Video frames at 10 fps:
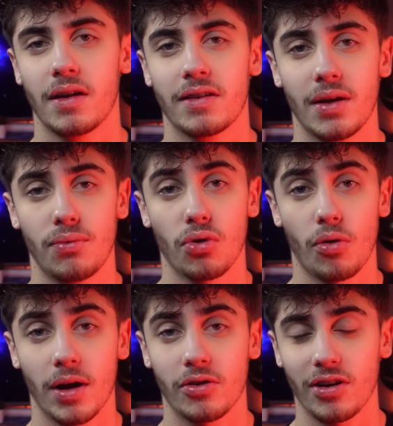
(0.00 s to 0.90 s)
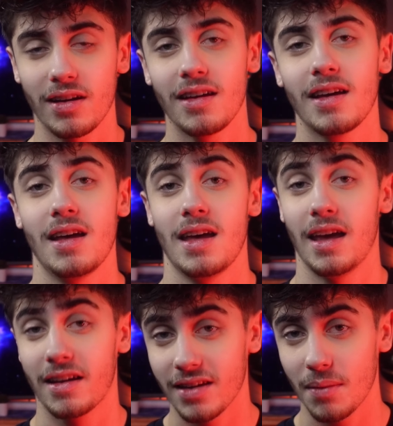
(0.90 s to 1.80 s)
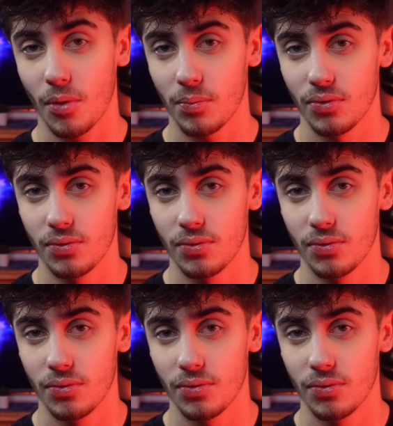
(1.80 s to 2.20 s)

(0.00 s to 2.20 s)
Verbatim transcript: Ce qui, vous le remarquerez, extrêmement peu.